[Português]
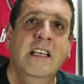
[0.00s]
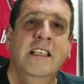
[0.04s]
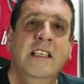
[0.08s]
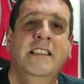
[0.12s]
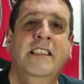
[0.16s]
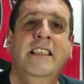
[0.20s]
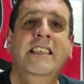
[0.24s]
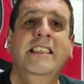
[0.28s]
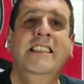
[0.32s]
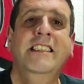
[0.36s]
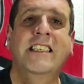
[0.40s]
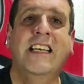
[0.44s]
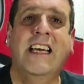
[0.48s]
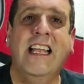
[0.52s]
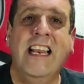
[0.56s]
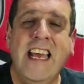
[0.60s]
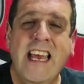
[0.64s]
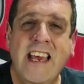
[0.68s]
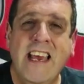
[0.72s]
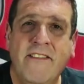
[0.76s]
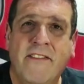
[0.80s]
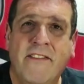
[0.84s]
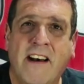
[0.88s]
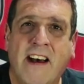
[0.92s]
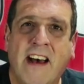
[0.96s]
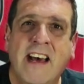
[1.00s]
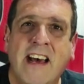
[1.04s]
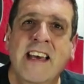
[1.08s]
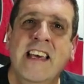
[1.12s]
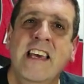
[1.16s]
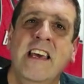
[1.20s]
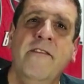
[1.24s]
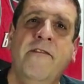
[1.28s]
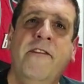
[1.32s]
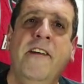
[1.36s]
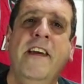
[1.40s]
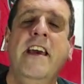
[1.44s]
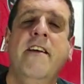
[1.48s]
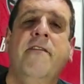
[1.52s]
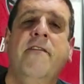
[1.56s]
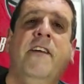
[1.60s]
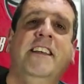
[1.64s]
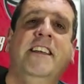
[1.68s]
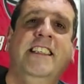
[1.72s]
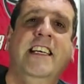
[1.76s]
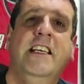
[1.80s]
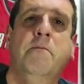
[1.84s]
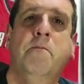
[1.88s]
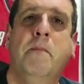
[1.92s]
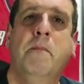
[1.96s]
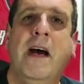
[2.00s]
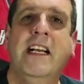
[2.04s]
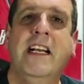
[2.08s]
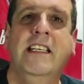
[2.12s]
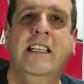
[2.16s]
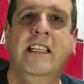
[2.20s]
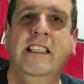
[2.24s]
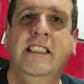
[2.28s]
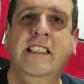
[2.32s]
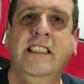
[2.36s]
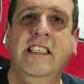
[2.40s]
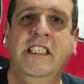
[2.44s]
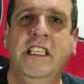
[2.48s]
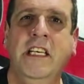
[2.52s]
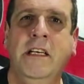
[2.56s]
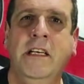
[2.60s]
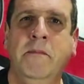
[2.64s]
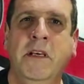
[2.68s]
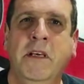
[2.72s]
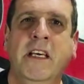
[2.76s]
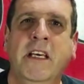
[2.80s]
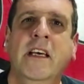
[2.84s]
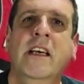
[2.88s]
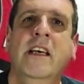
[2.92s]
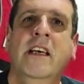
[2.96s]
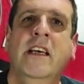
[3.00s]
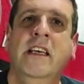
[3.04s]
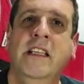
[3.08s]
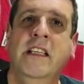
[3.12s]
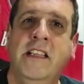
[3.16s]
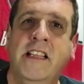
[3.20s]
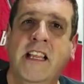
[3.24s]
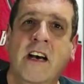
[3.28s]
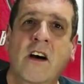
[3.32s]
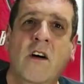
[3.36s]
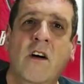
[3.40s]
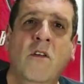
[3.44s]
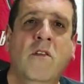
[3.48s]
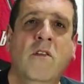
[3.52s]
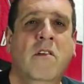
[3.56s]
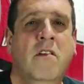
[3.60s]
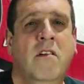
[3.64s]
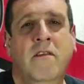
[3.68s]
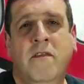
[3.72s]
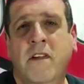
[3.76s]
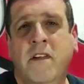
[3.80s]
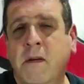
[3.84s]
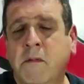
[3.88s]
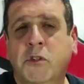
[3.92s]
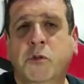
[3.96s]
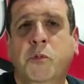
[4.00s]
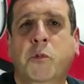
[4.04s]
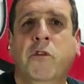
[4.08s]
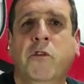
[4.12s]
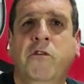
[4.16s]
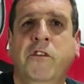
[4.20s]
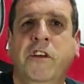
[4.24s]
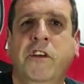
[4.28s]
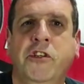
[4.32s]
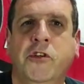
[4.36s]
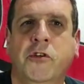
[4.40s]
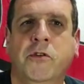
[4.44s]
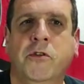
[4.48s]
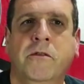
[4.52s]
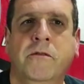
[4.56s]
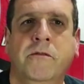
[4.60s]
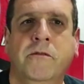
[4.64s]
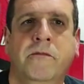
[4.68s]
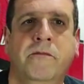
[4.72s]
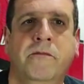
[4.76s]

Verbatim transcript: se inscreva e venha fazer parte desse time. Então, vamos para o vídeo.